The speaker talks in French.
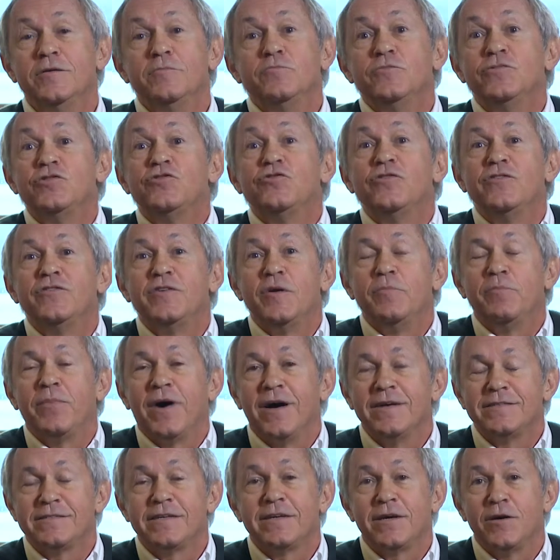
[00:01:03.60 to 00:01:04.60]
je ne sais
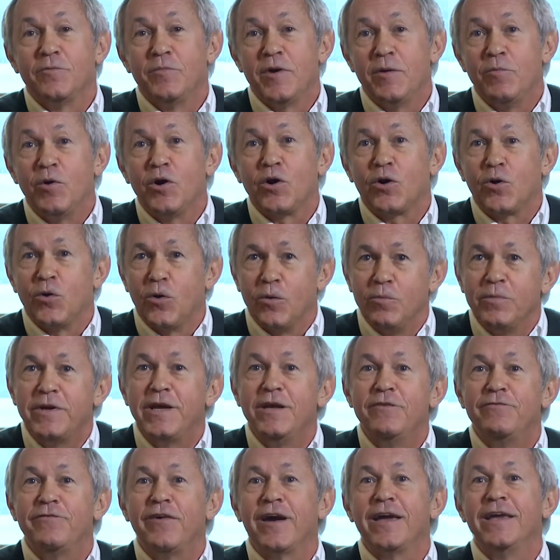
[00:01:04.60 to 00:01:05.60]
pas, c'est quand même un comble
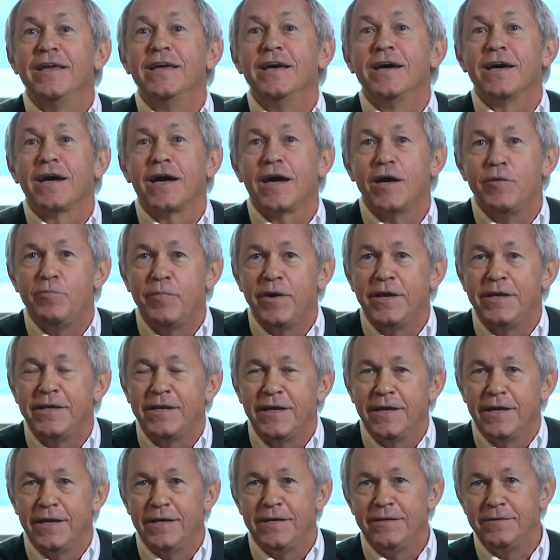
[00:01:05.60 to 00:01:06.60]
qu'il faille
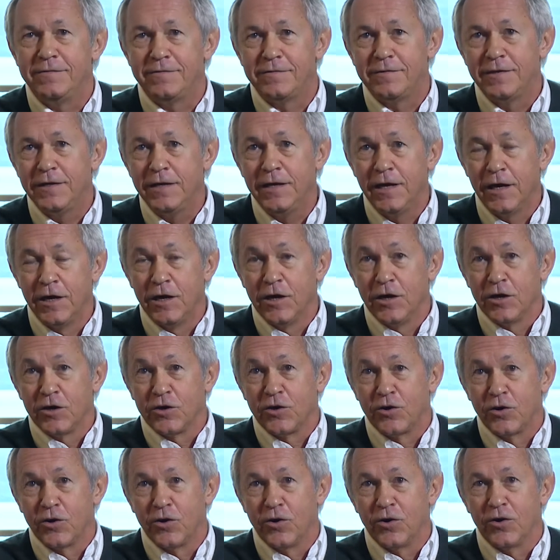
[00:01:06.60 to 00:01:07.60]
répéter ici
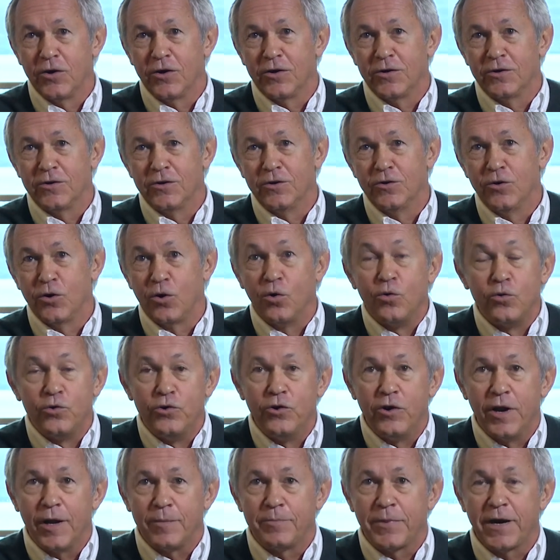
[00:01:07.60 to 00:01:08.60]
que euh, le rôle
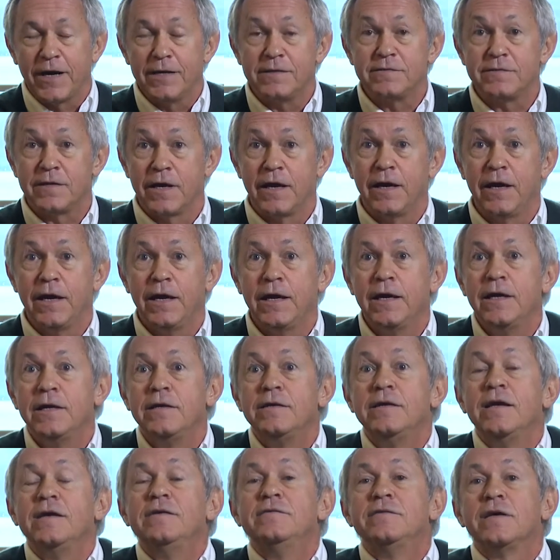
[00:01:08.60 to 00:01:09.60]
de la presse est
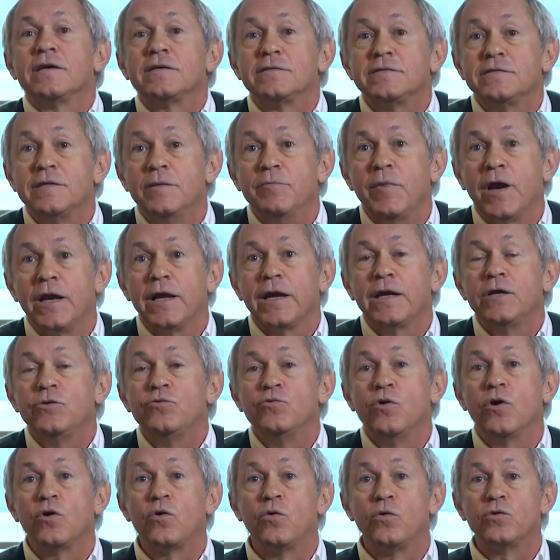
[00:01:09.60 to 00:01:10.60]
d'exercer malgré
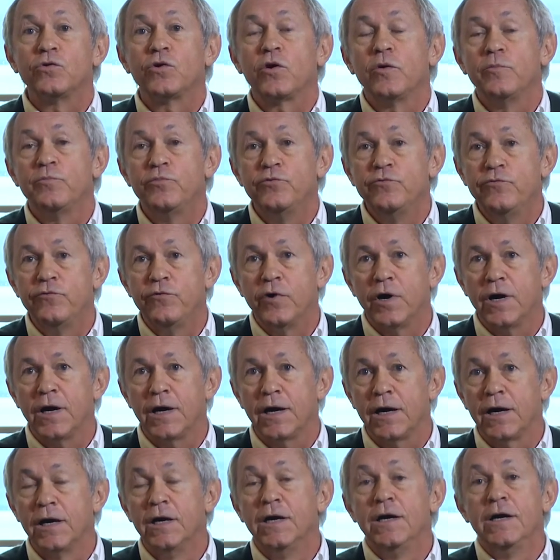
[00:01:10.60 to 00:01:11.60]
tout un
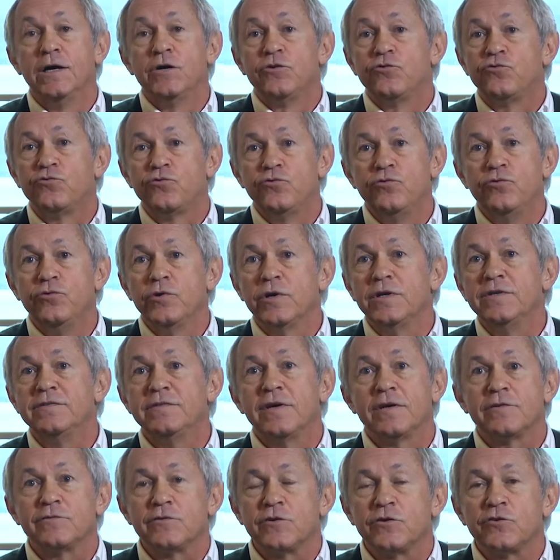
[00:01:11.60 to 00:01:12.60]
contre-pouvoir sur les
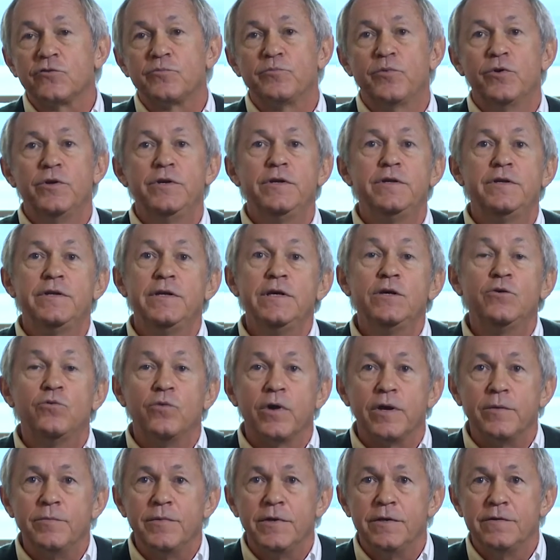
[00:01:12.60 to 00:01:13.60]
instances politiques
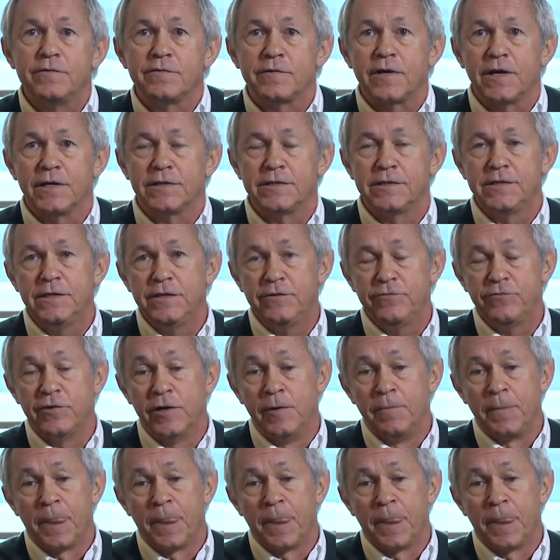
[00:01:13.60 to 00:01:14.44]
ou administratives